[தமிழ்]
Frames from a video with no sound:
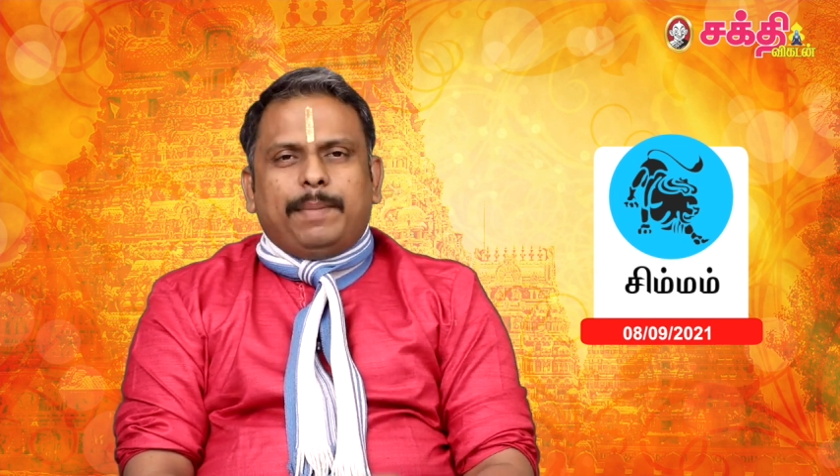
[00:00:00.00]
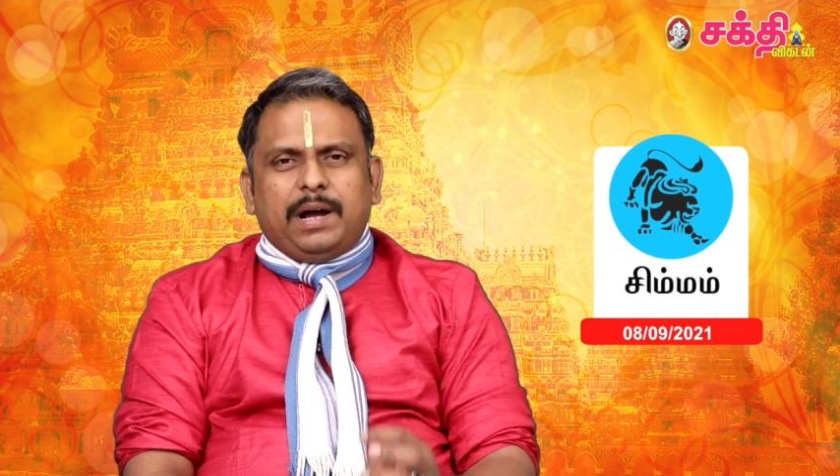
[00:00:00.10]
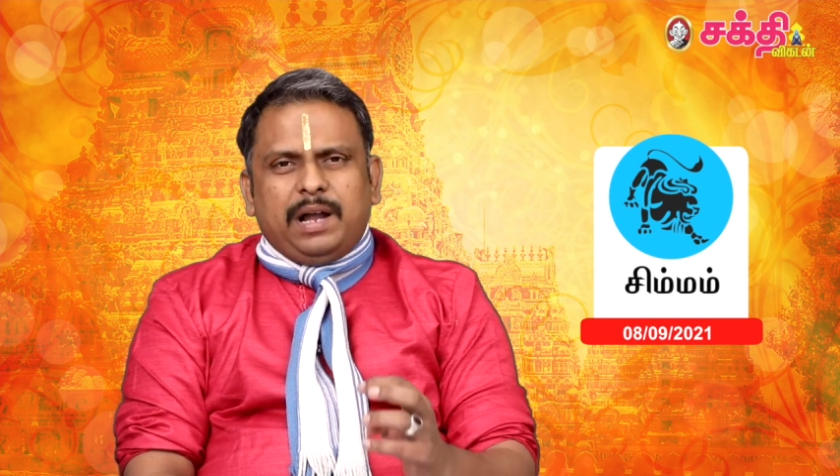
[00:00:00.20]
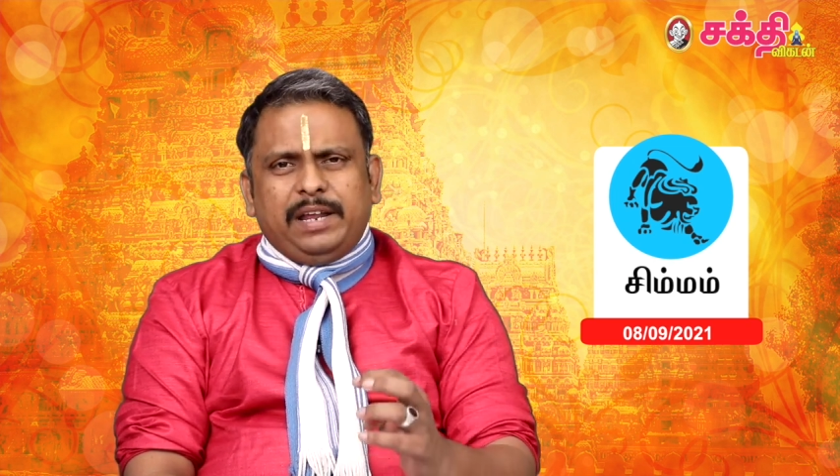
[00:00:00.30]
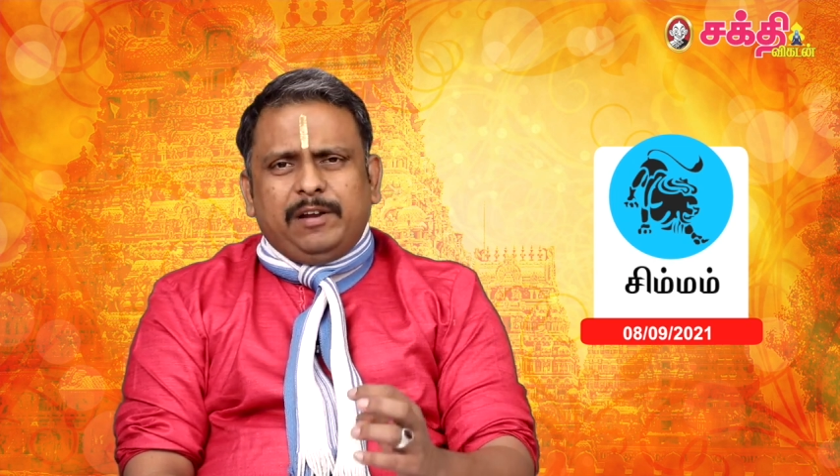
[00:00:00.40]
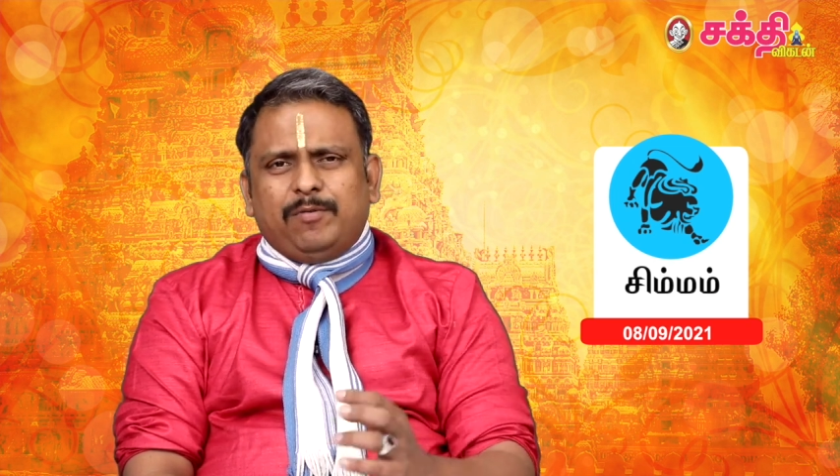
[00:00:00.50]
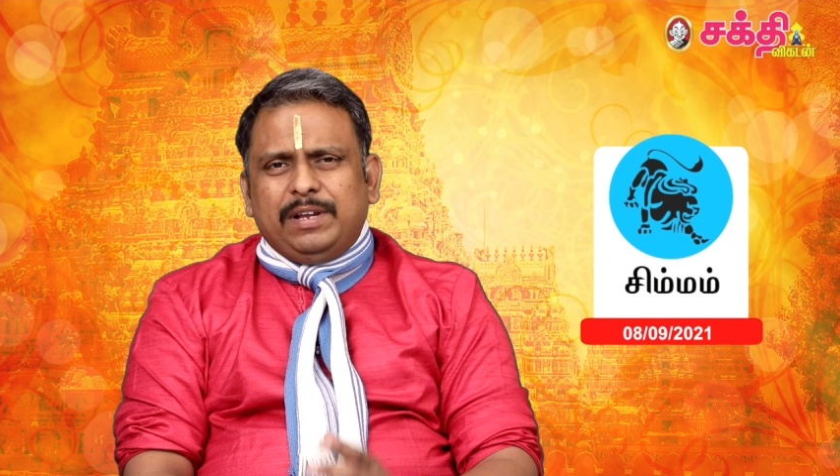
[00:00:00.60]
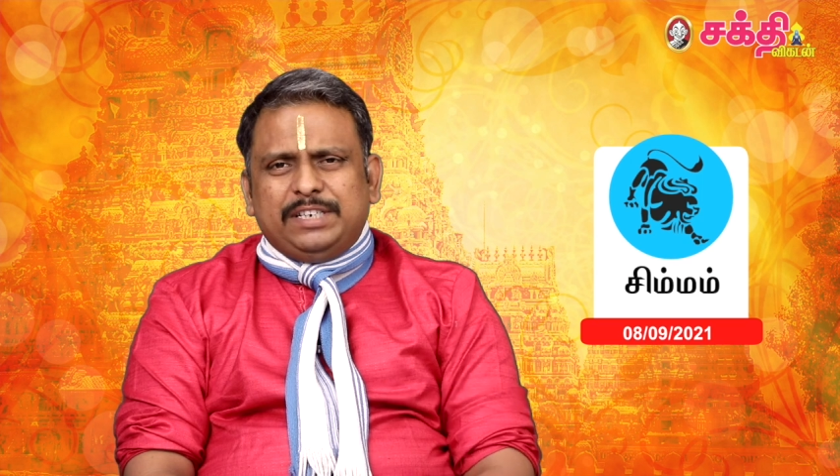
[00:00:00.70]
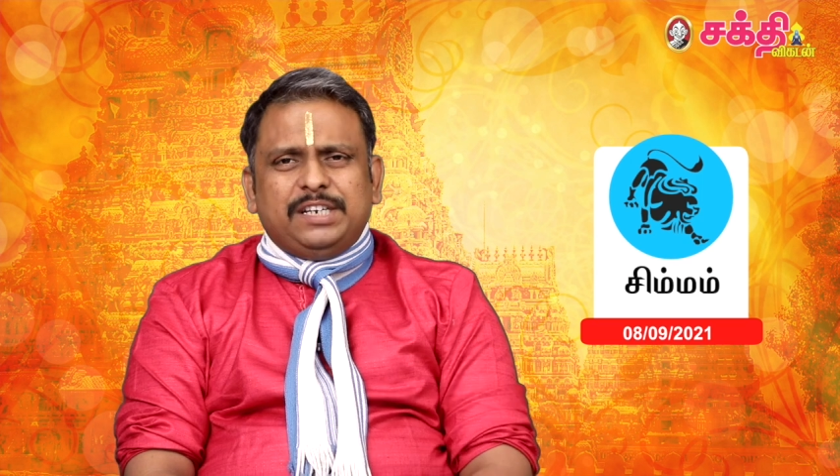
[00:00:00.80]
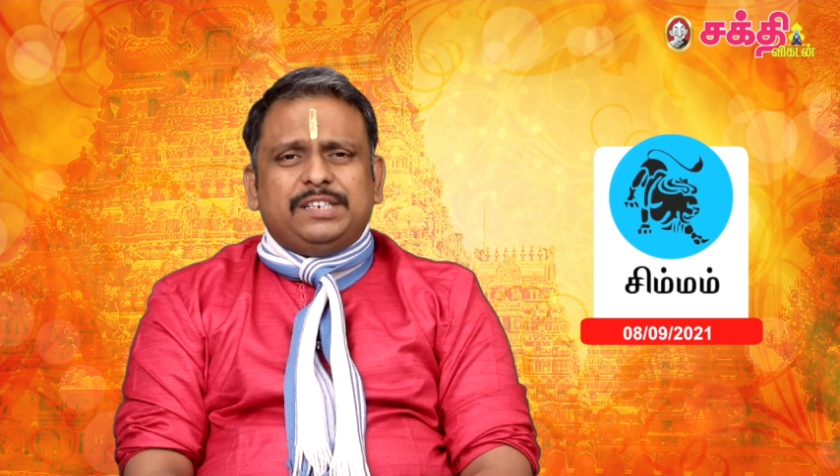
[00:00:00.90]

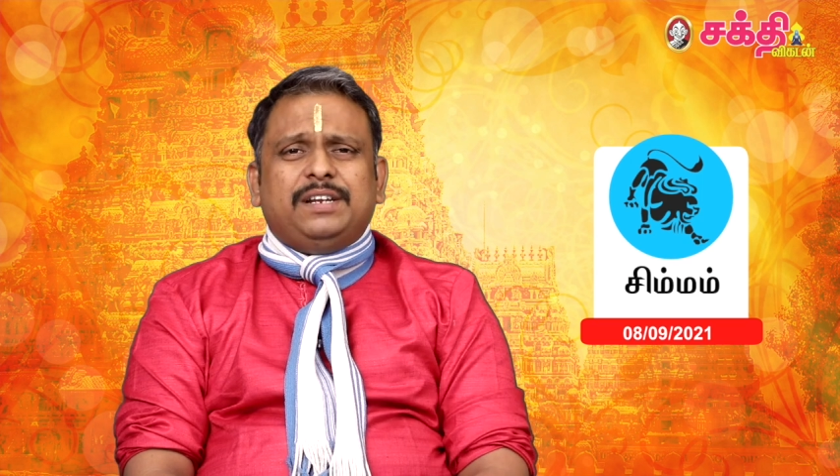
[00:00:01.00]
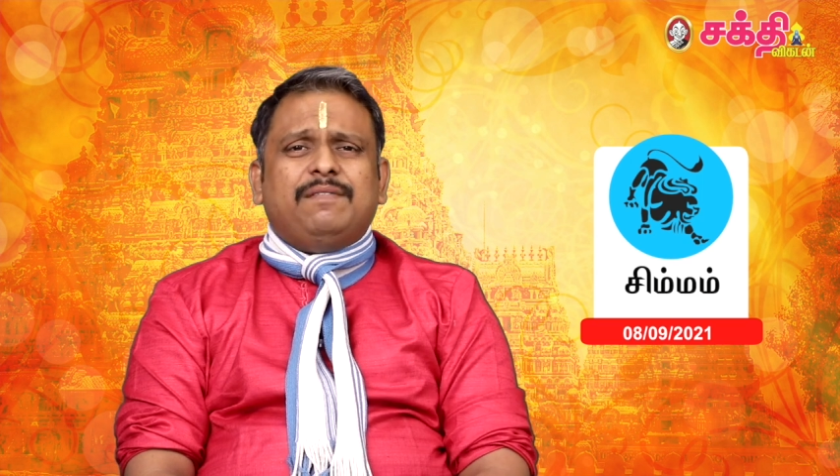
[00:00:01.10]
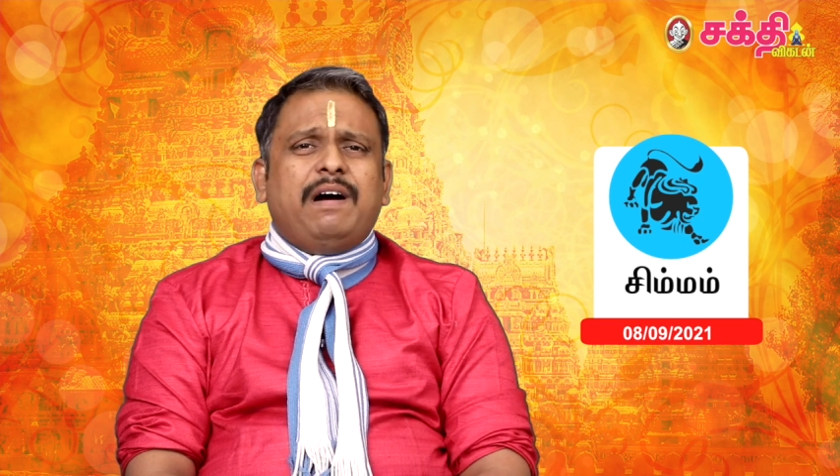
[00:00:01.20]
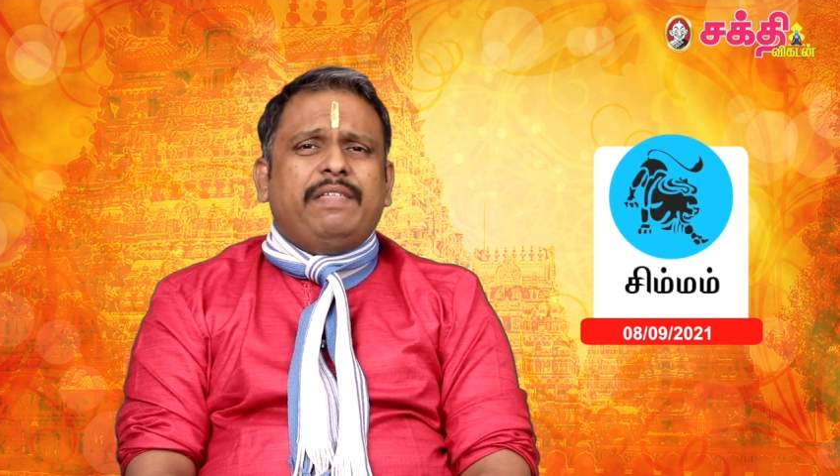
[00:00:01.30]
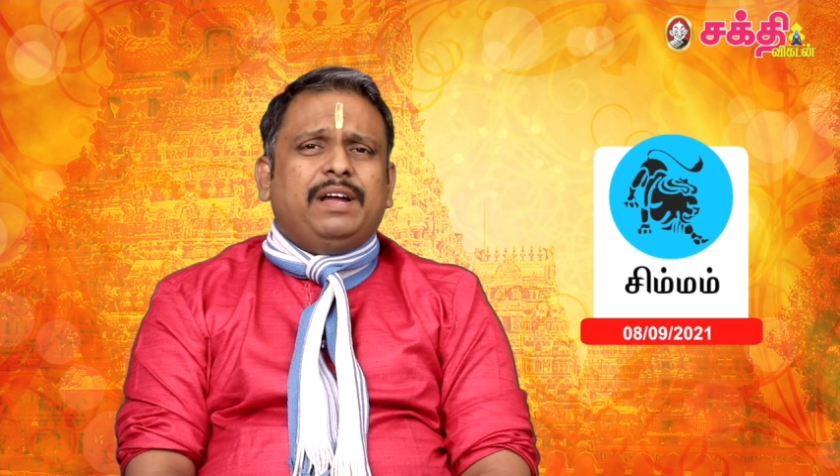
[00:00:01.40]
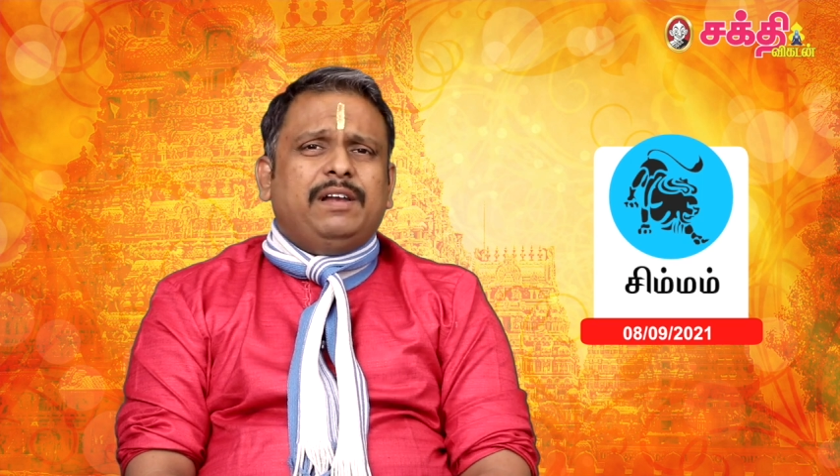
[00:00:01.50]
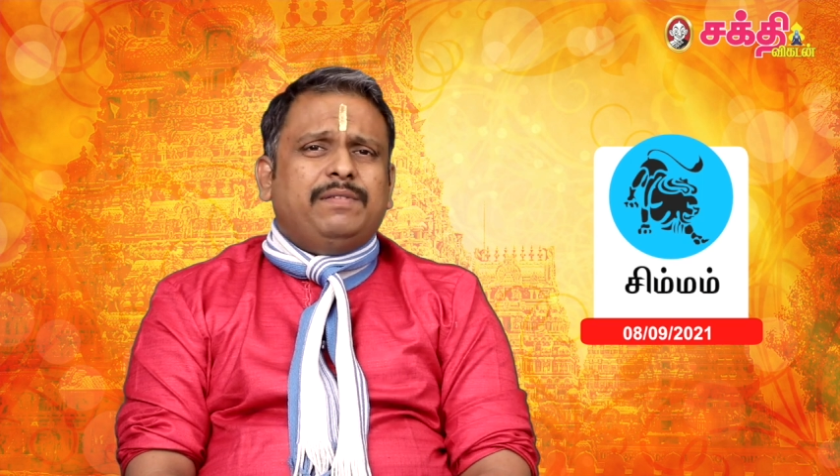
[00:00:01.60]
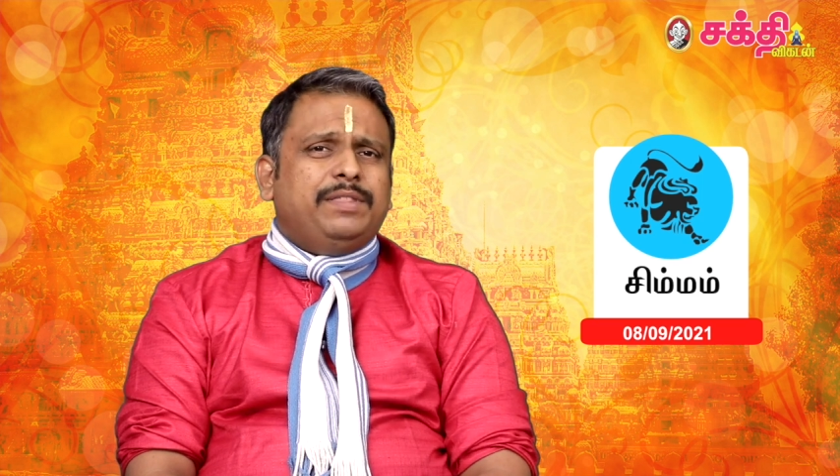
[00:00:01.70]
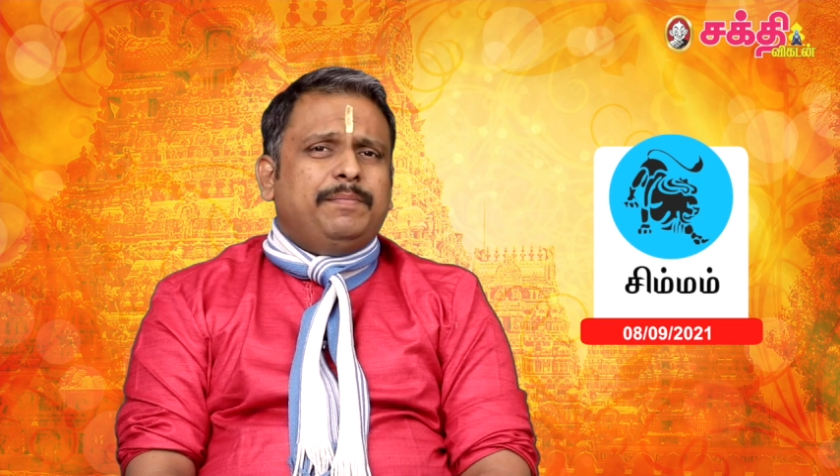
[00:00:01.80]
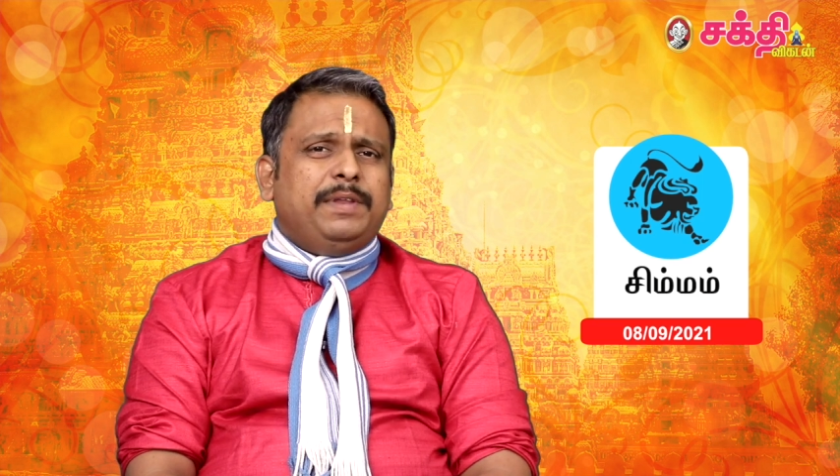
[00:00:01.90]
பங்காளிகளுக்குள்ளே சின்ன சின்ன வாதங்கள்
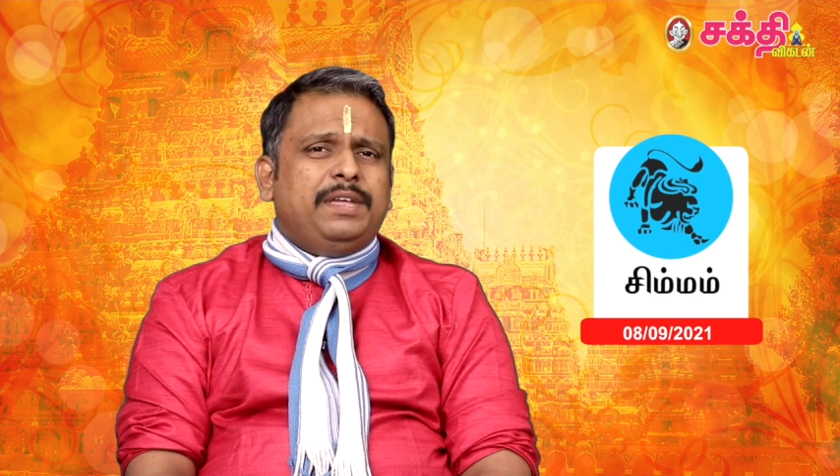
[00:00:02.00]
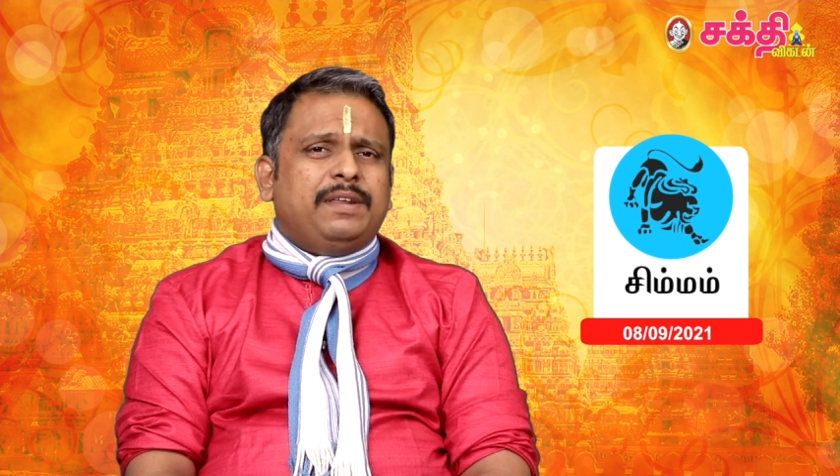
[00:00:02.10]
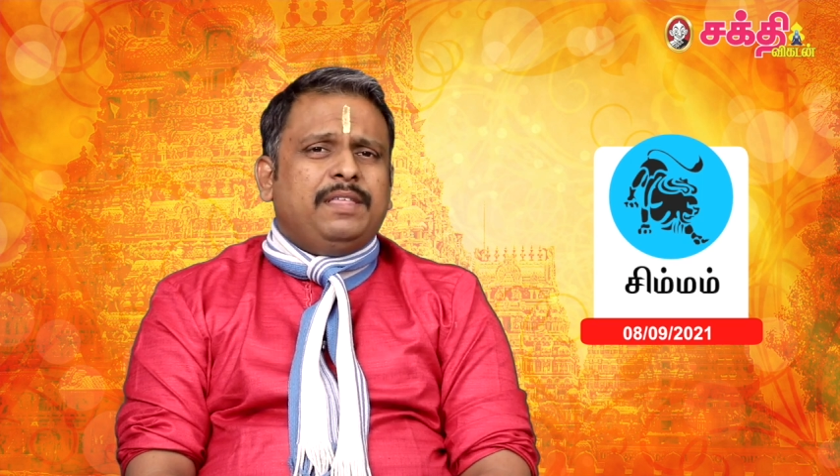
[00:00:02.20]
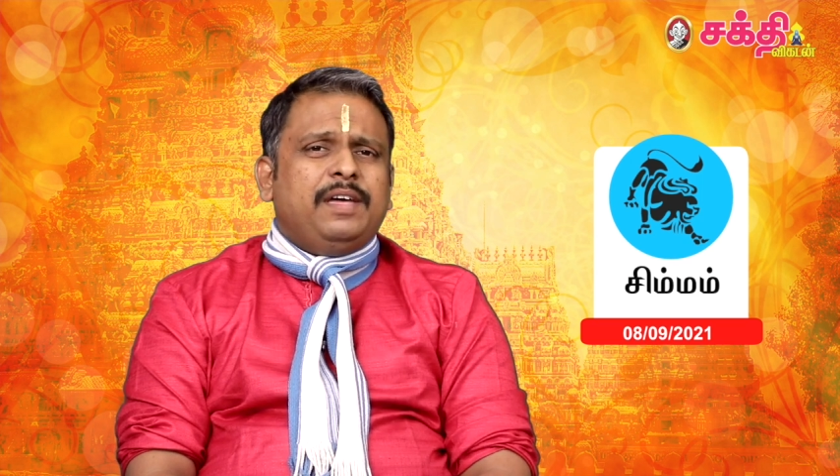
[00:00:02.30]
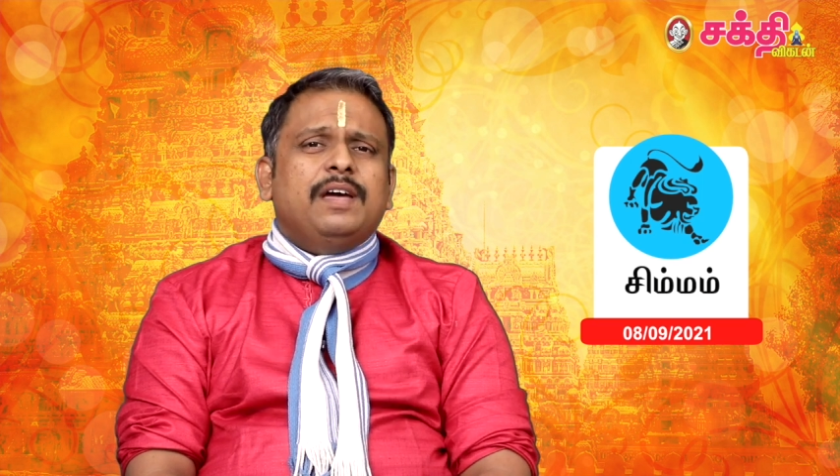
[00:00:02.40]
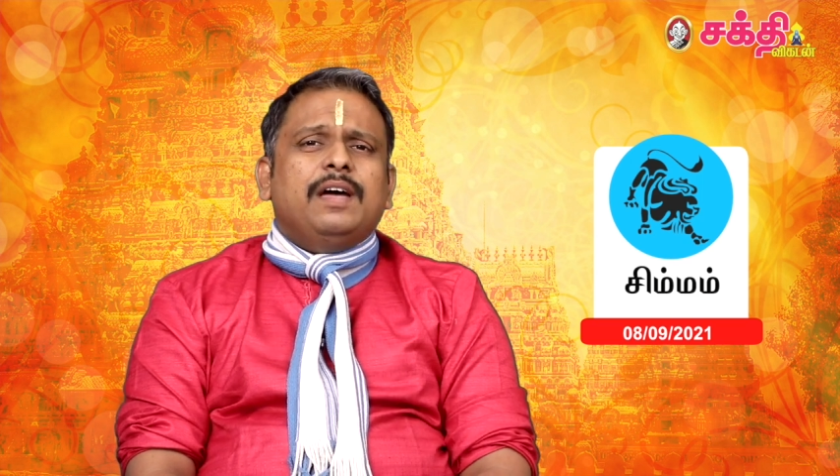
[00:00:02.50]
வந்து பிரிகிறது